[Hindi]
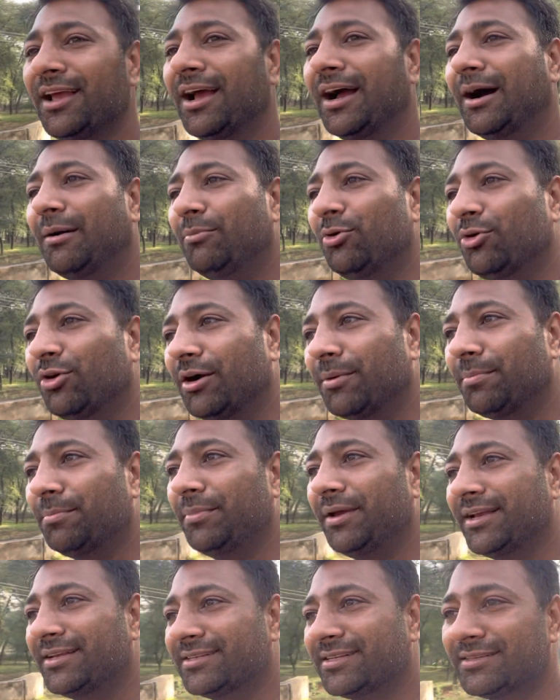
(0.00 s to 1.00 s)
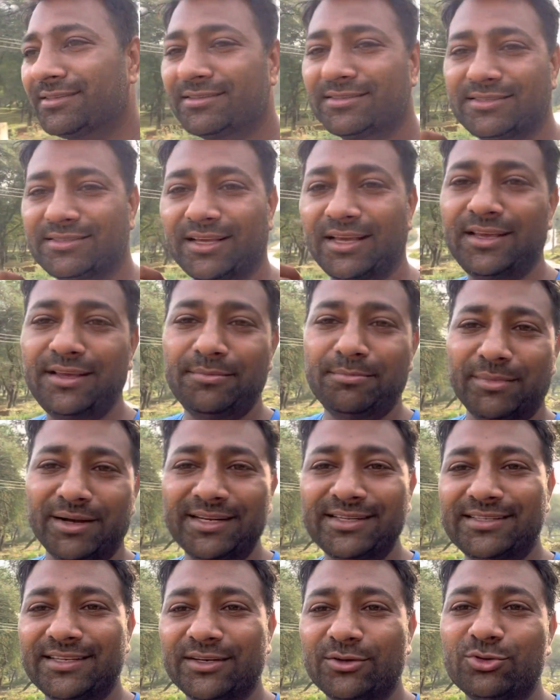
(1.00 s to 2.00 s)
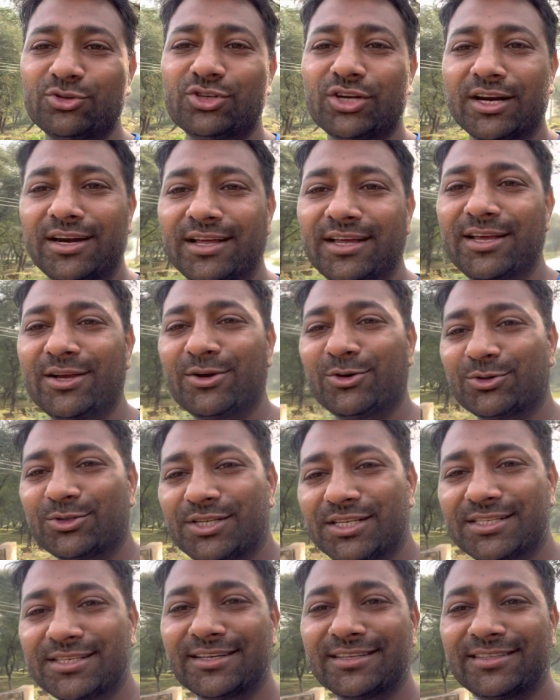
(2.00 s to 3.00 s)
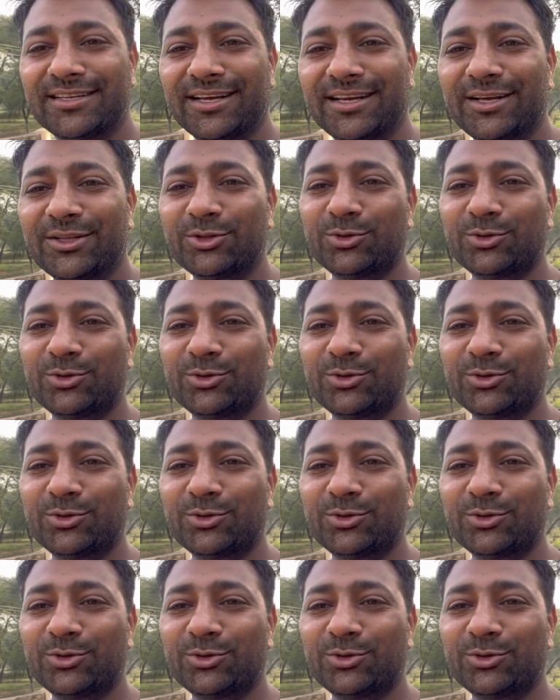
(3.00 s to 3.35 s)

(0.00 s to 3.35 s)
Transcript: हम लोग अब एक सही मन से कुछ करने की कोशिश करते हैं